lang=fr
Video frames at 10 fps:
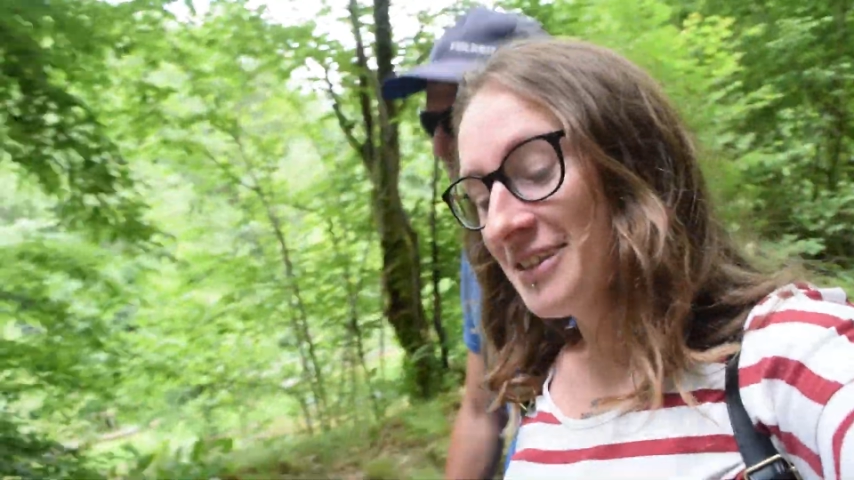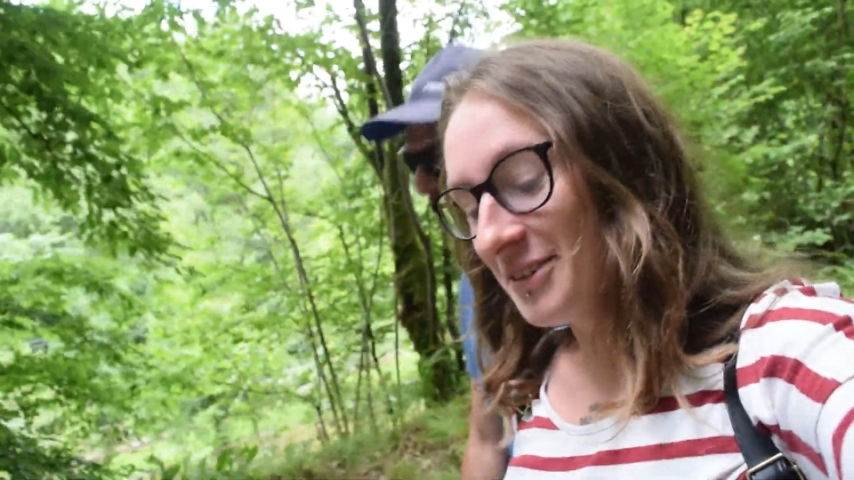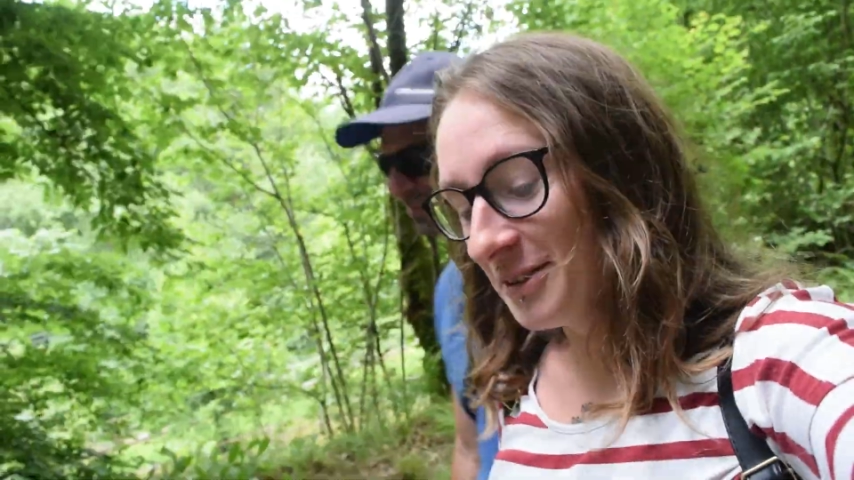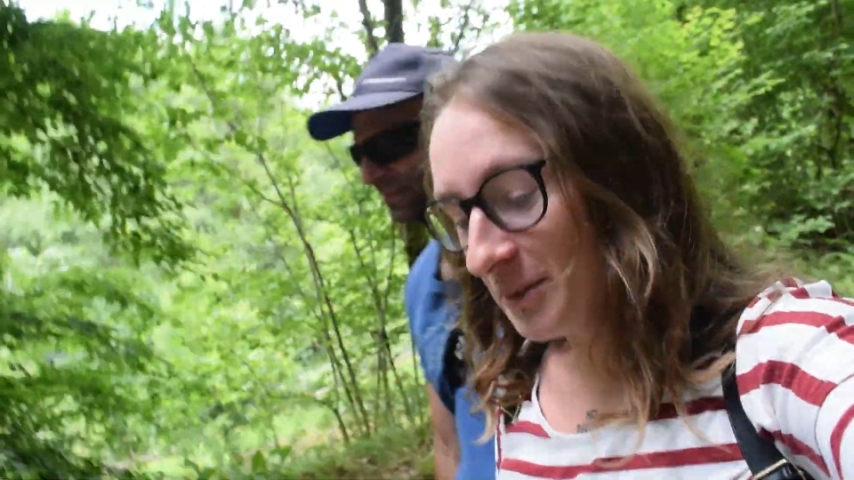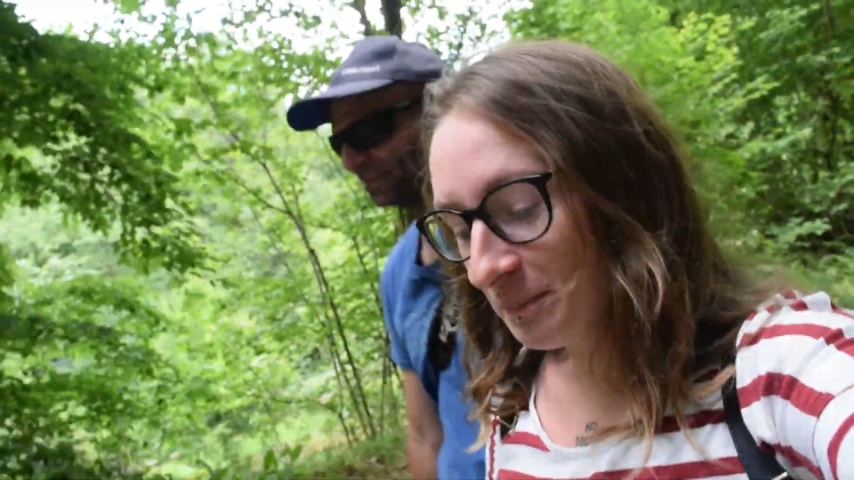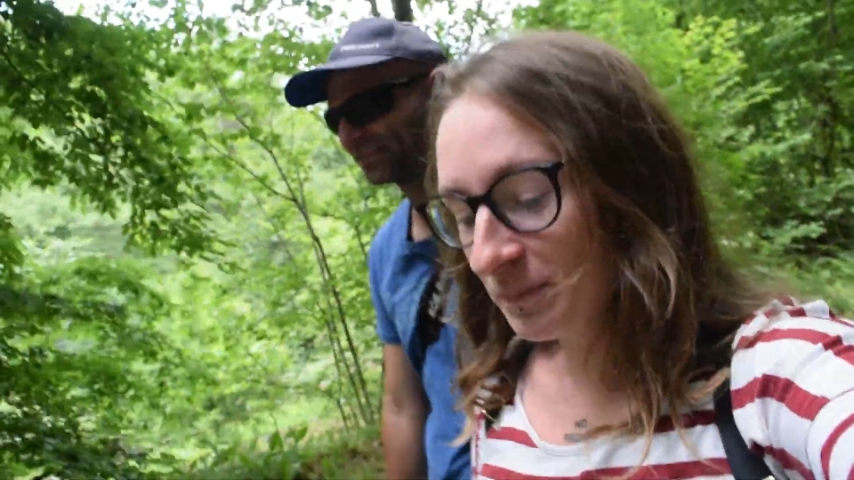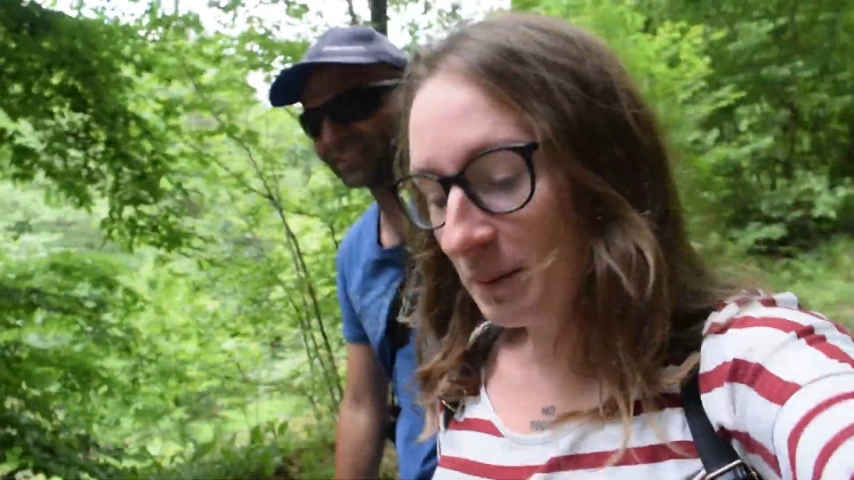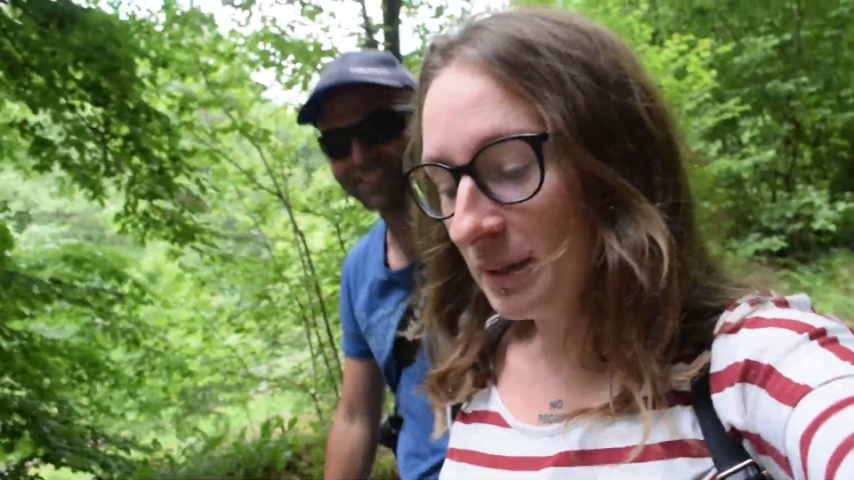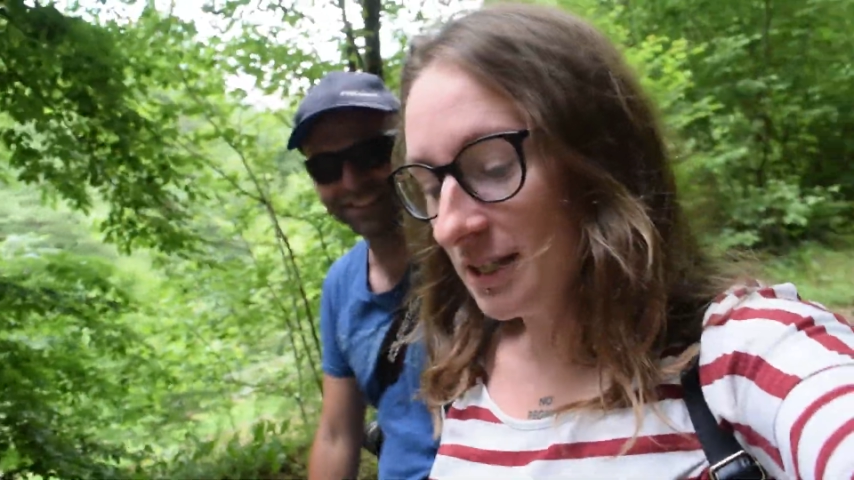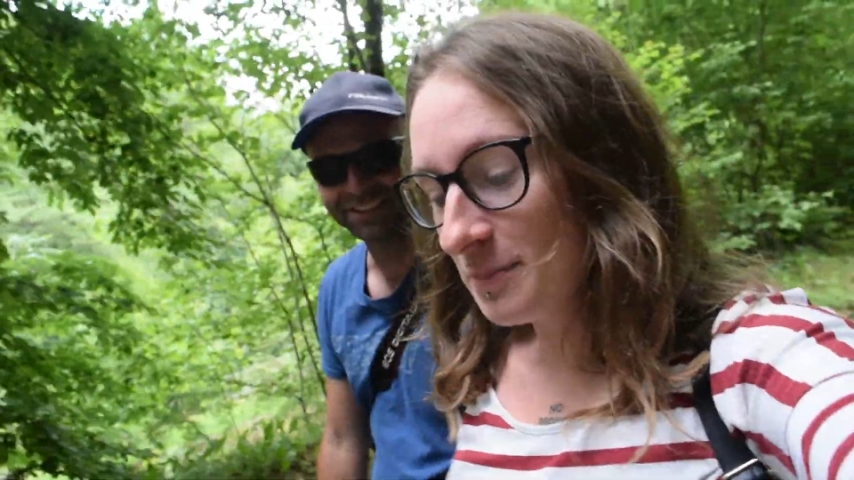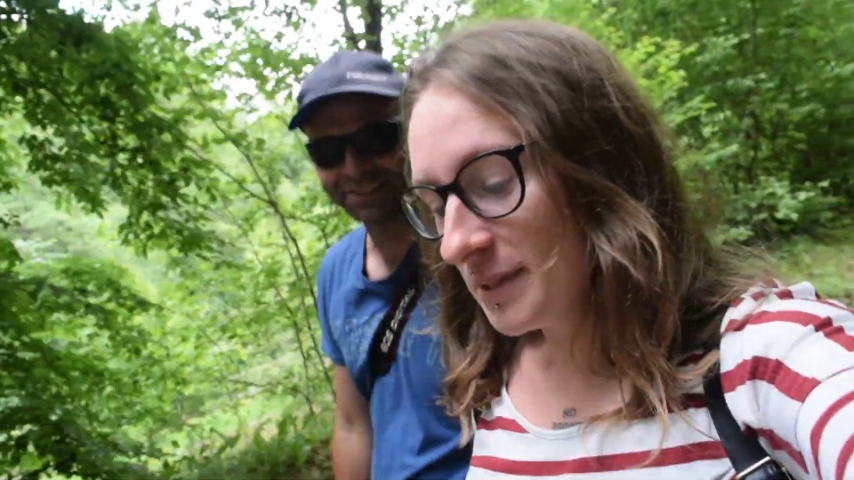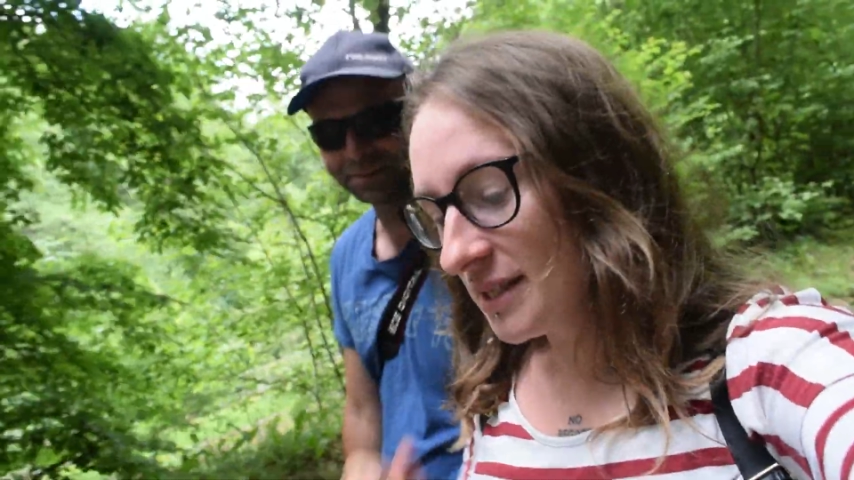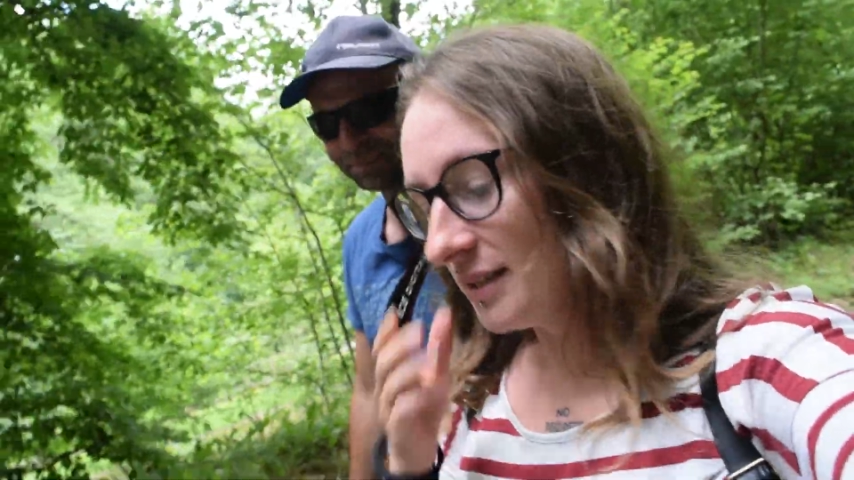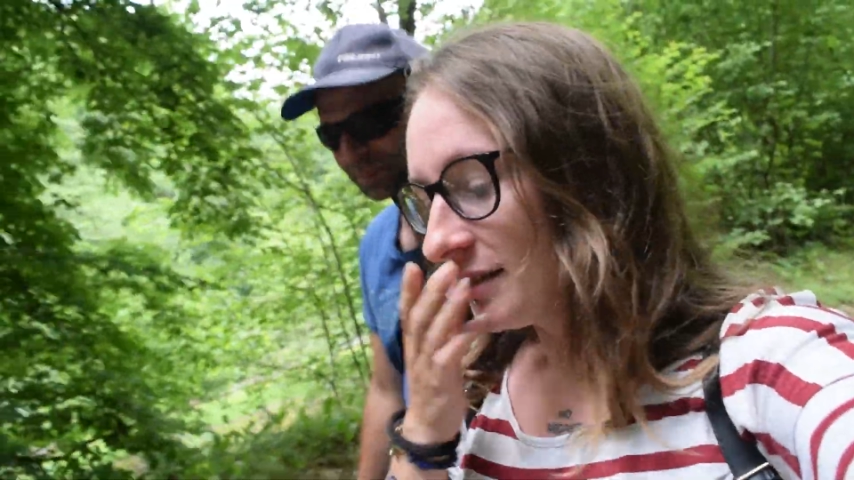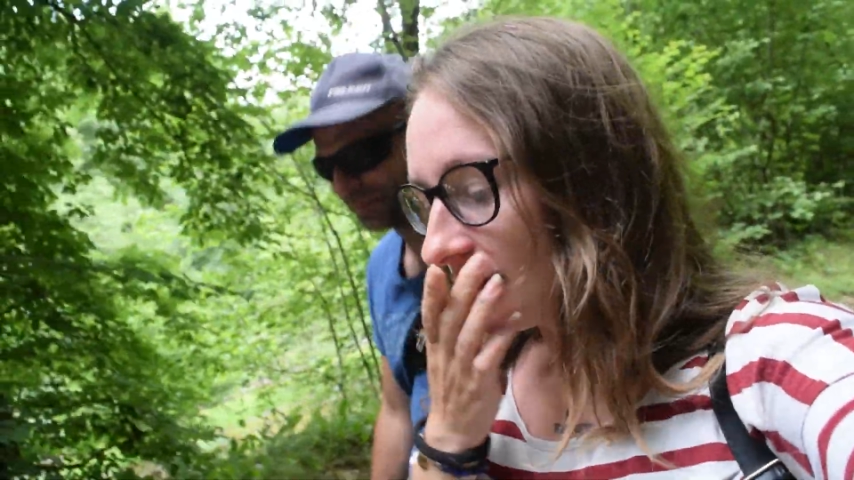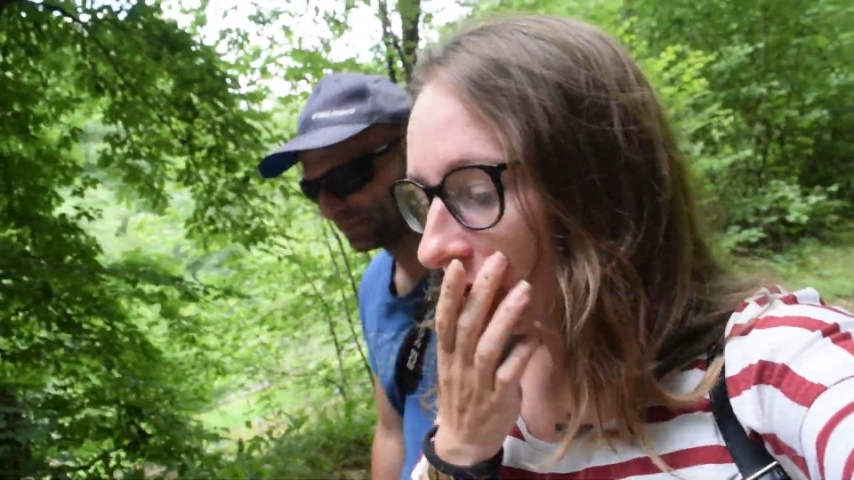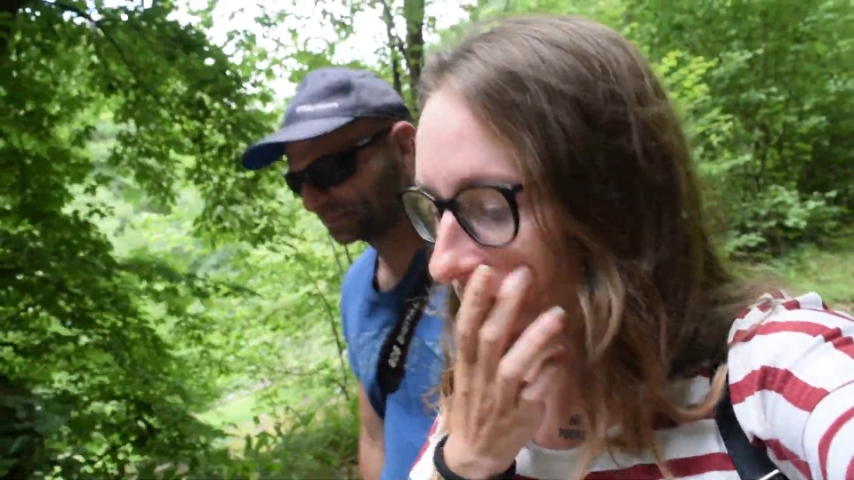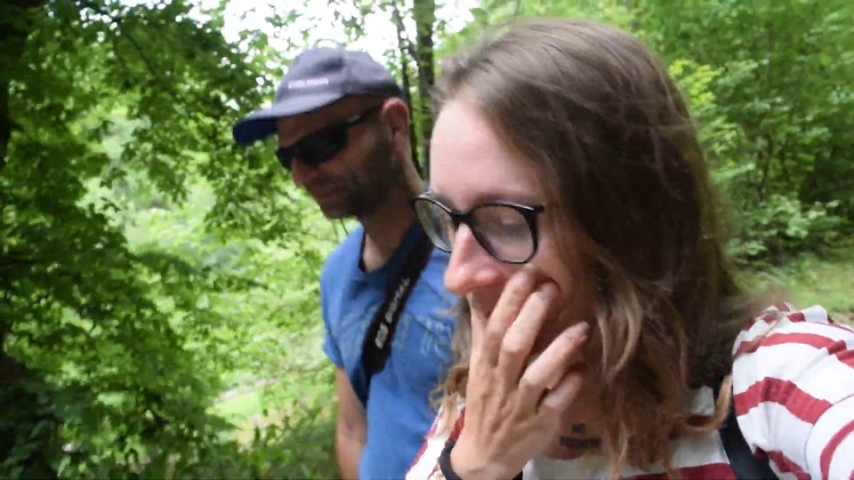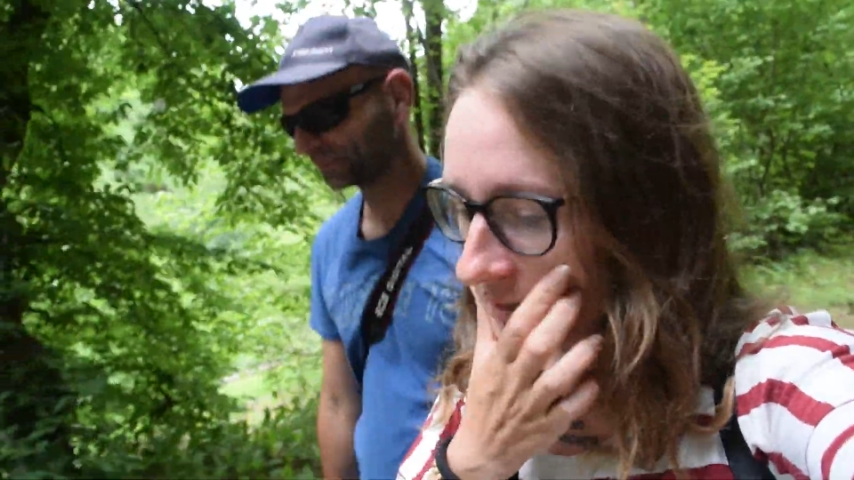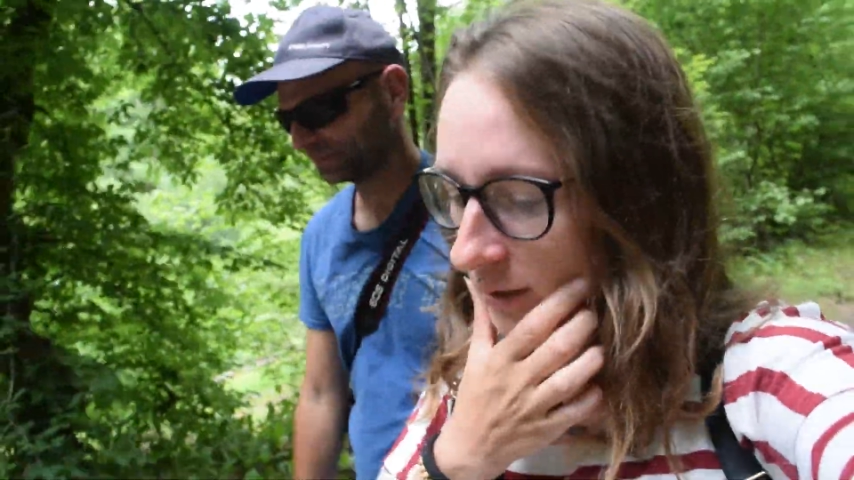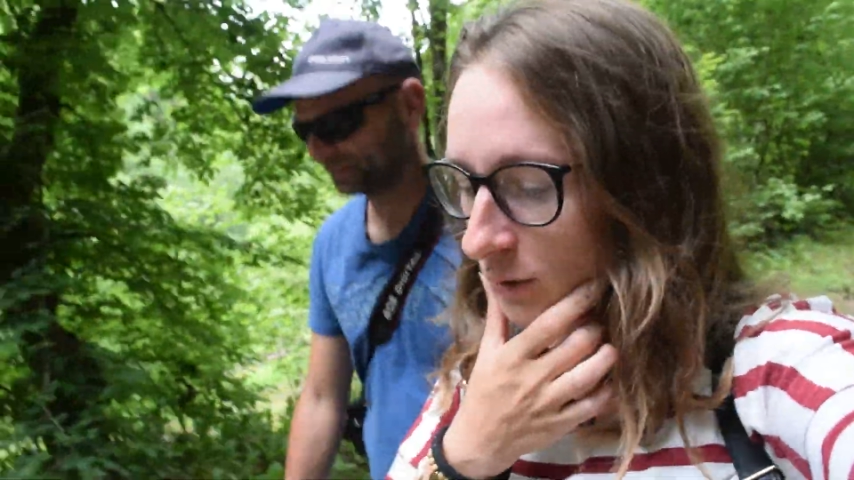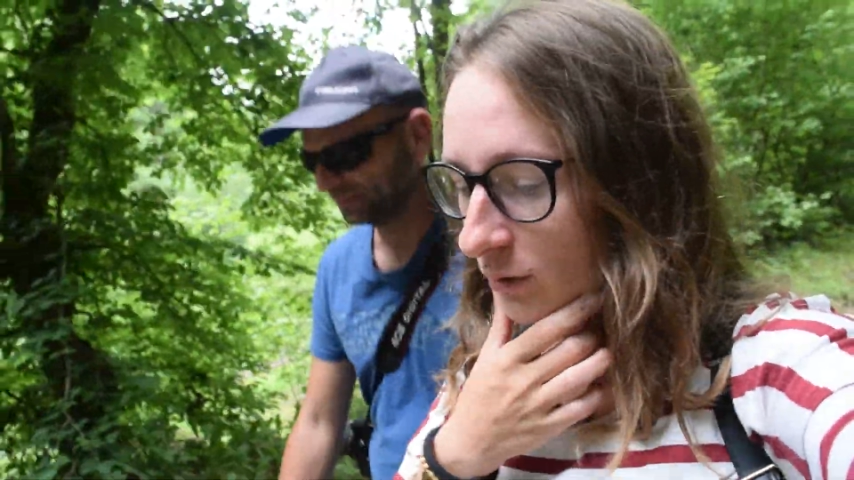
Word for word: euh, bah, la spécialité, on va dire,